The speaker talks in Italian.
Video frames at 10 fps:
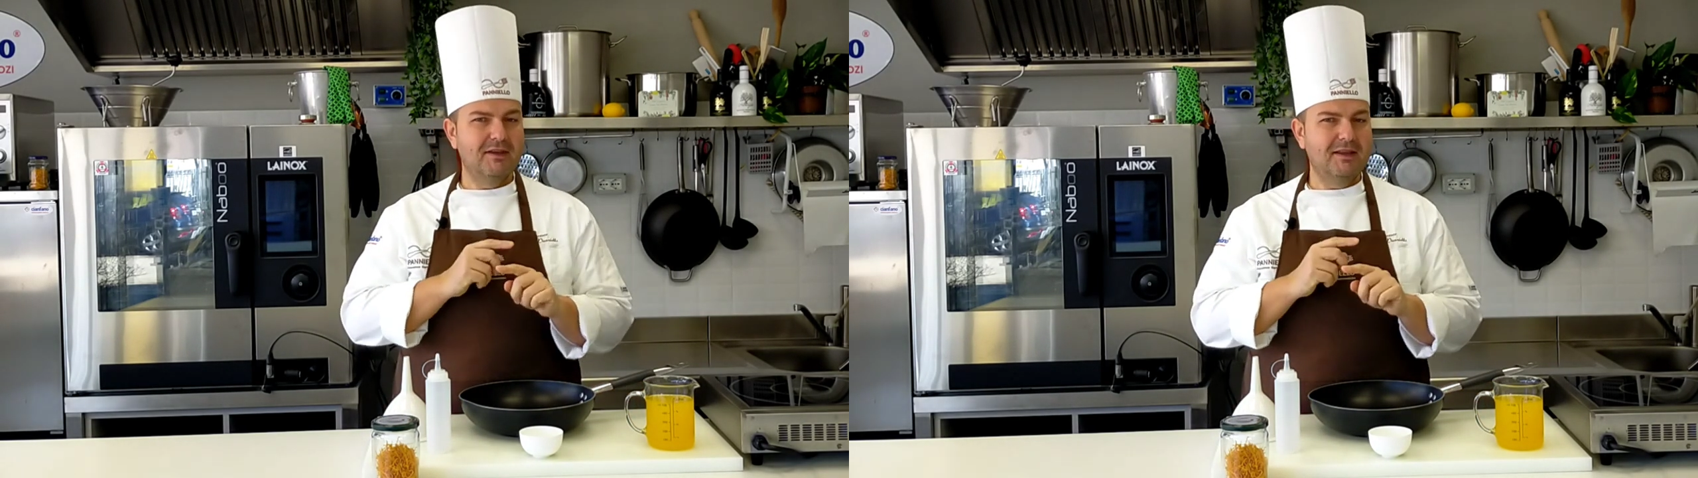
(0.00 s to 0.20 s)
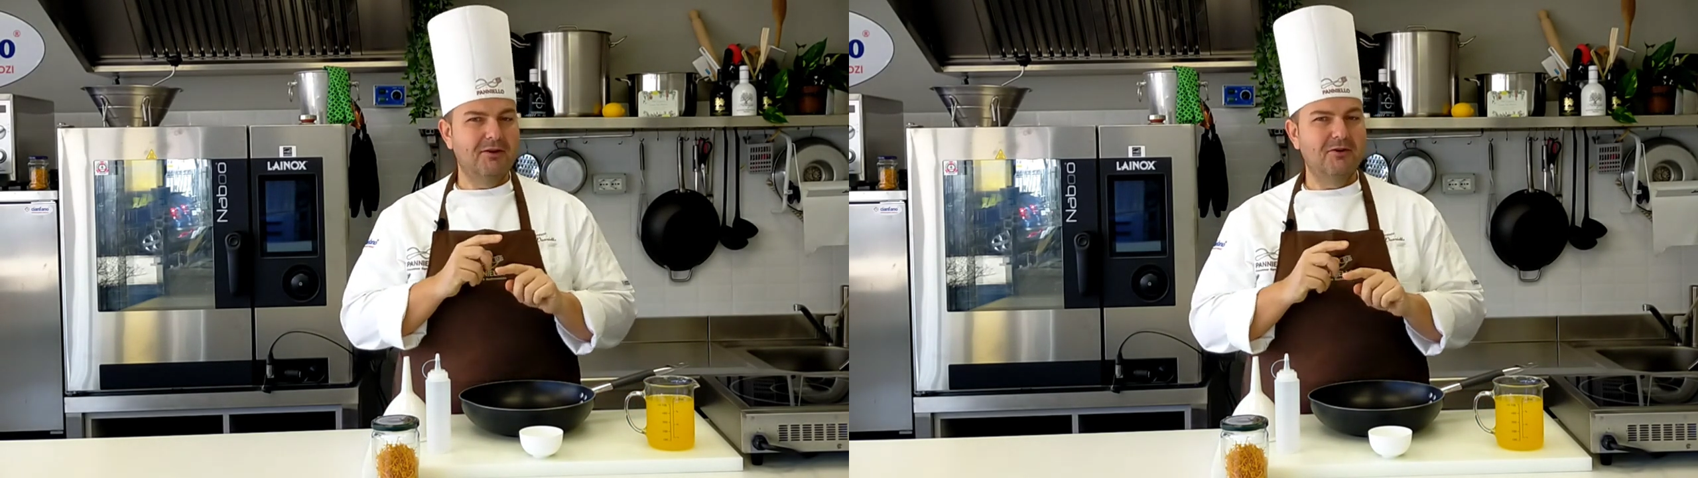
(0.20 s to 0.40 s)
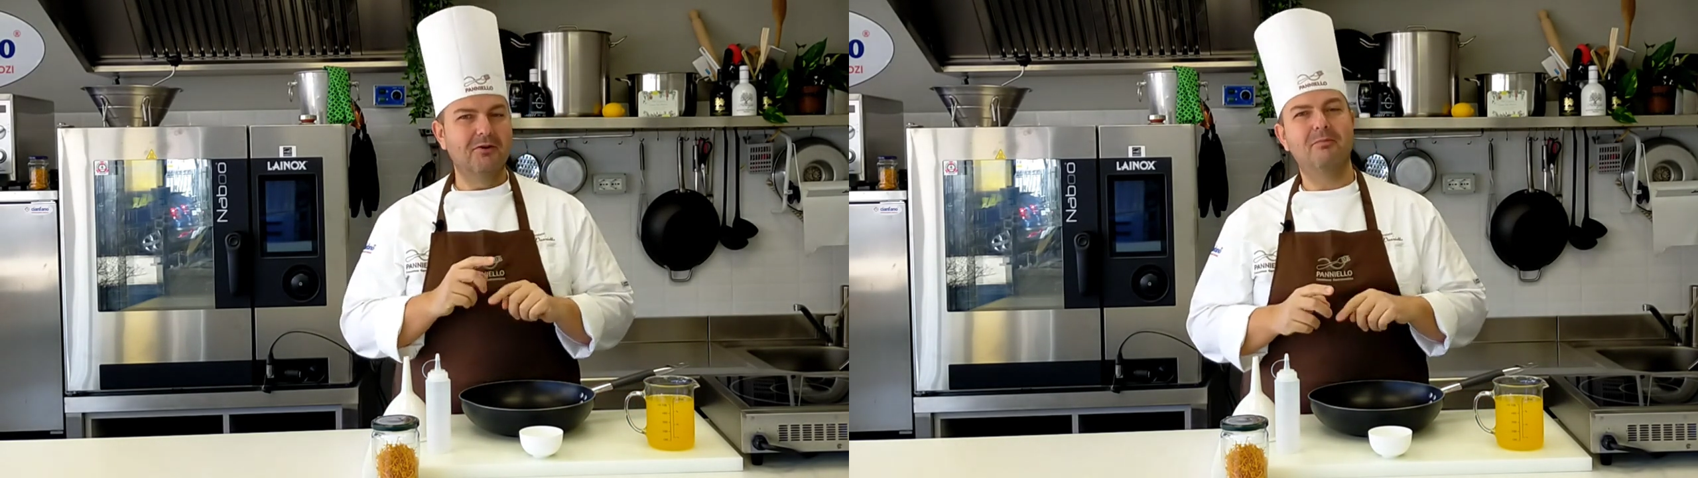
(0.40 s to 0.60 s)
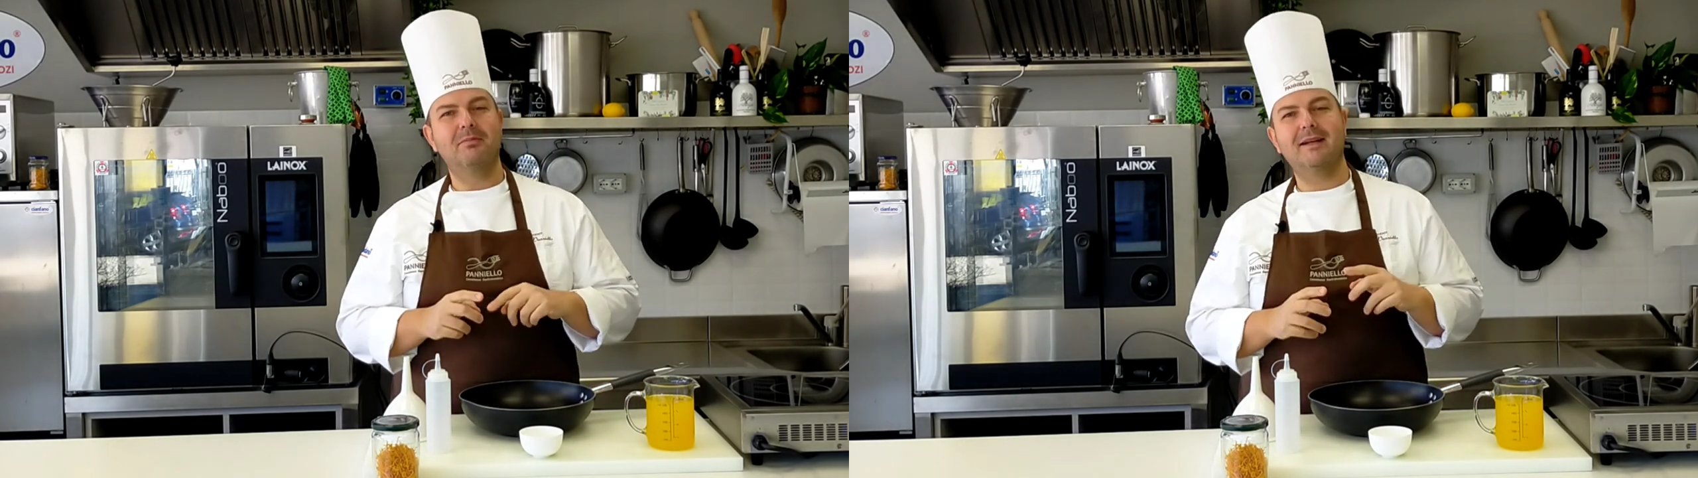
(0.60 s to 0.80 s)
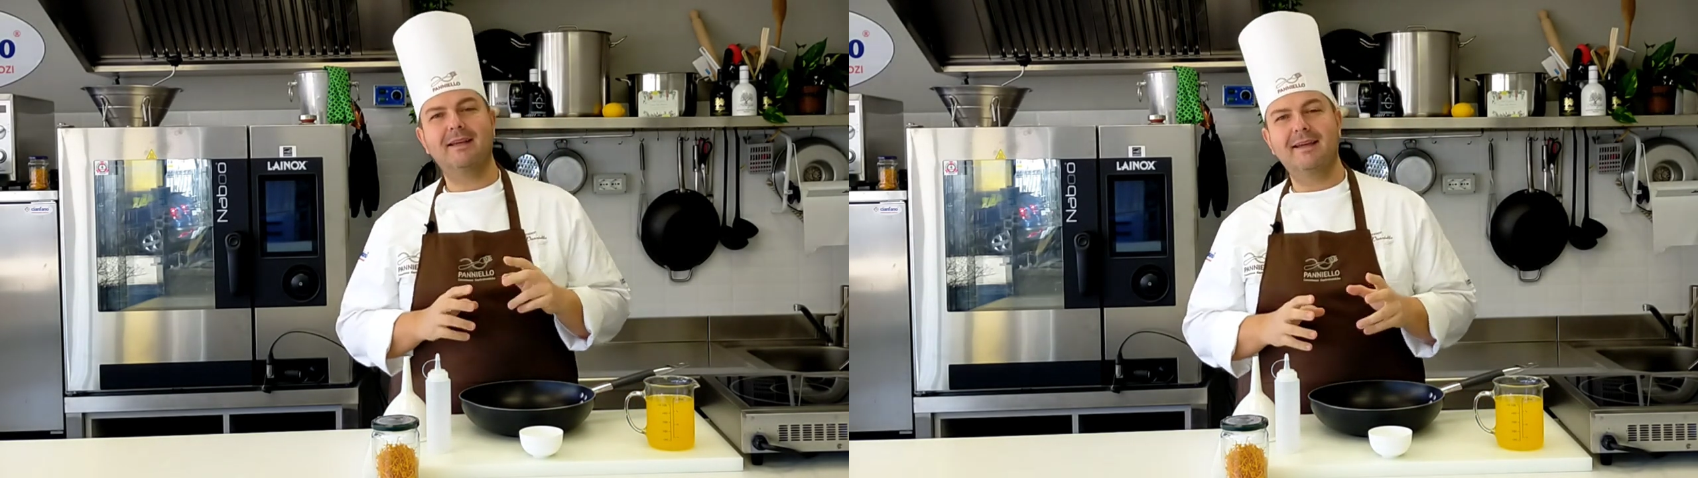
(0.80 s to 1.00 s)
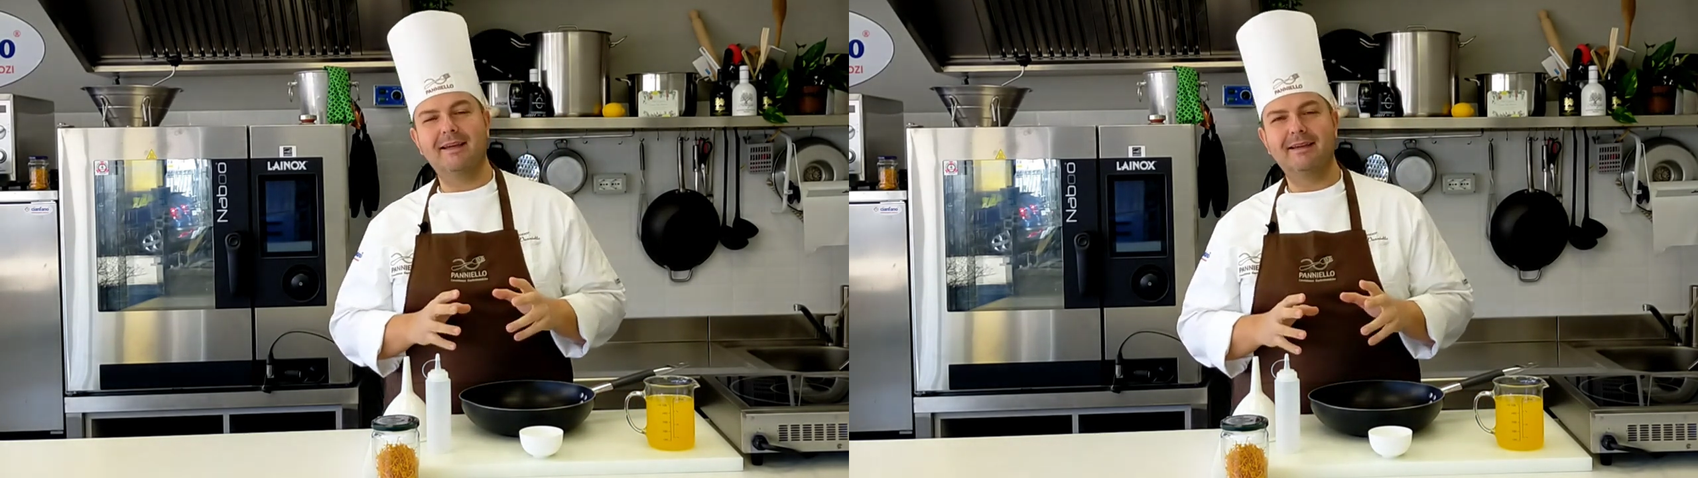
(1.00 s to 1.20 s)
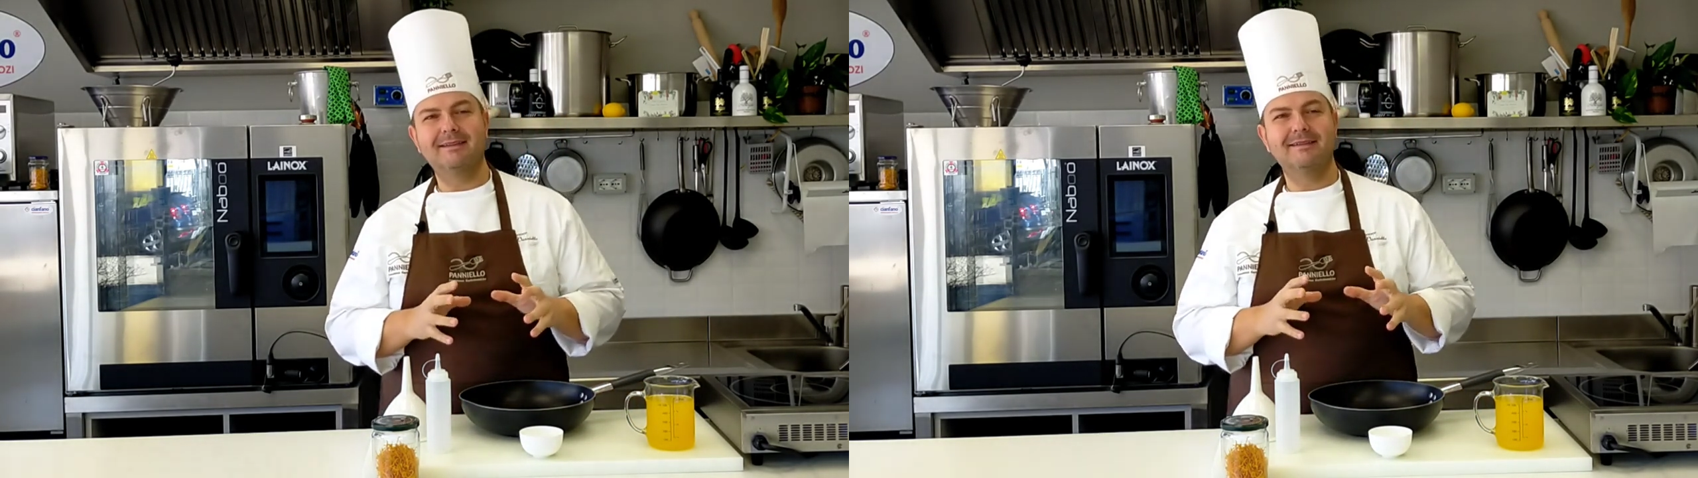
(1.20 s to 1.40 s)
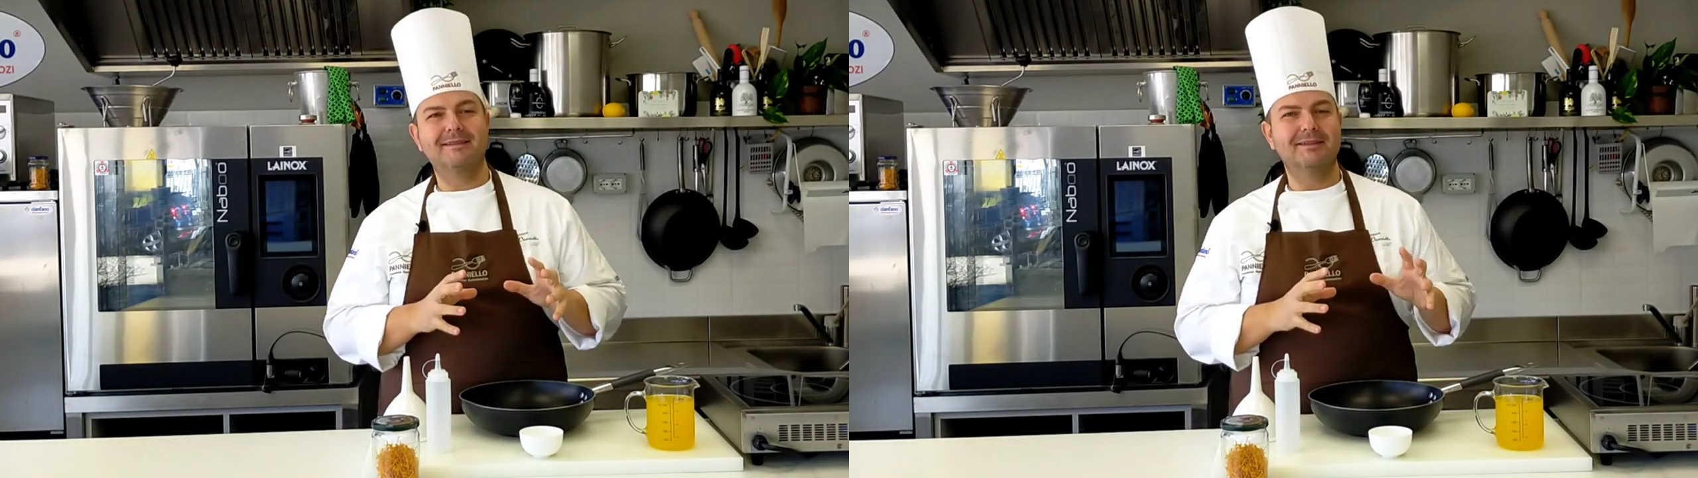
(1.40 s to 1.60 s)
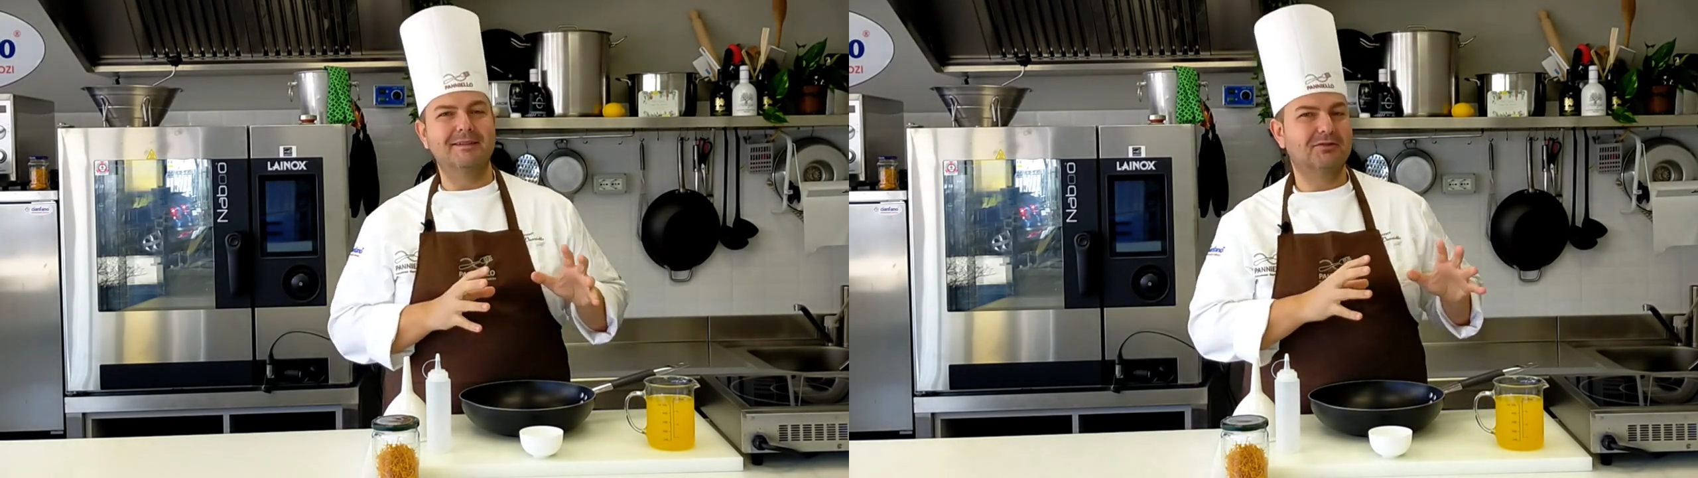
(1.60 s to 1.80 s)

video perché eh,